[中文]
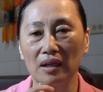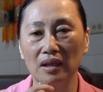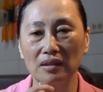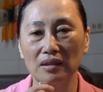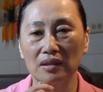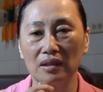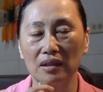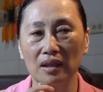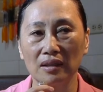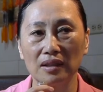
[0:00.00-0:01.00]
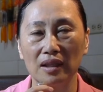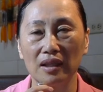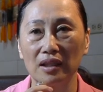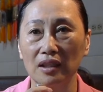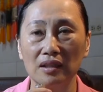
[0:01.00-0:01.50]
甲甲即个
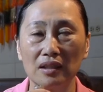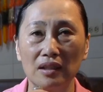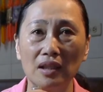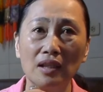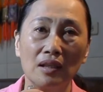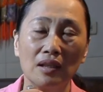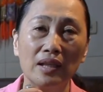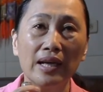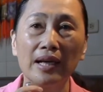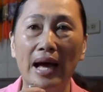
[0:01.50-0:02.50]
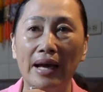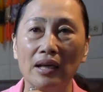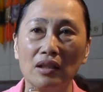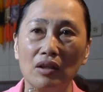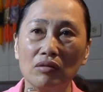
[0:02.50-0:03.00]
境境境
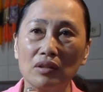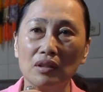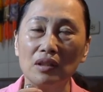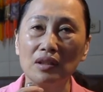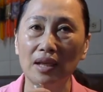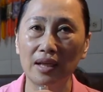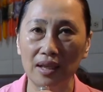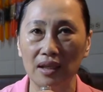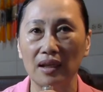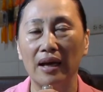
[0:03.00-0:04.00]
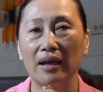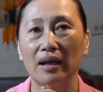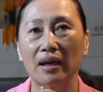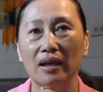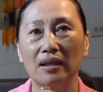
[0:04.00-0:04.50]
内中尊里才境内
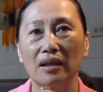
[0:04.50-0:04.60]
诶，